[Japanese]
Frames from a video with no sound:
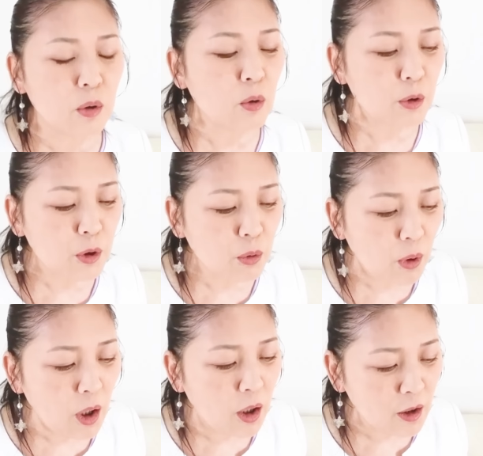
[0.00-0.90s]
こういう人
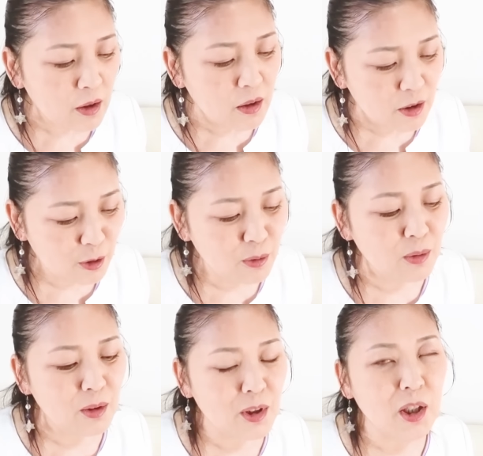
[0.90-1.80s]
は、う
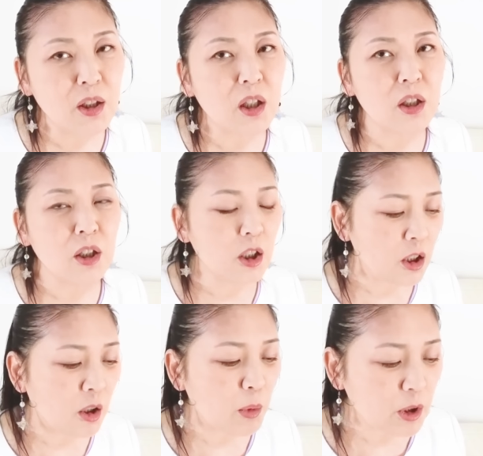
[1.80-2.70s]
ん、洗濯機に
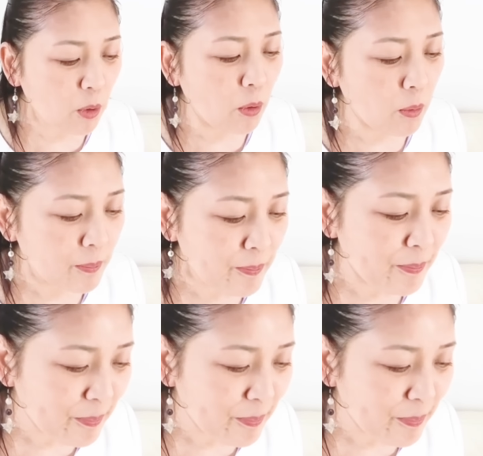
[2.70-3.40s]
入れましょう。